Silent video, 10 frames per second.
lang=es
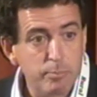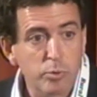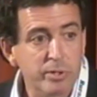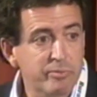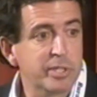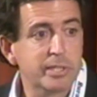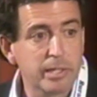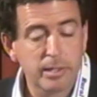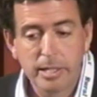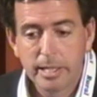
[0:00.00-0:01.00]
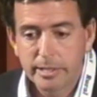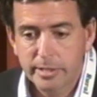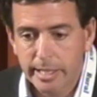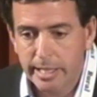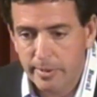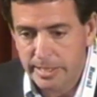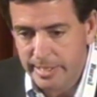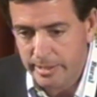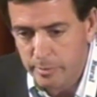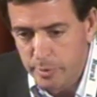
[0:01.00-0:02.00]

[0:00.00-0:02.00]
es muy difícil seguir avanzando.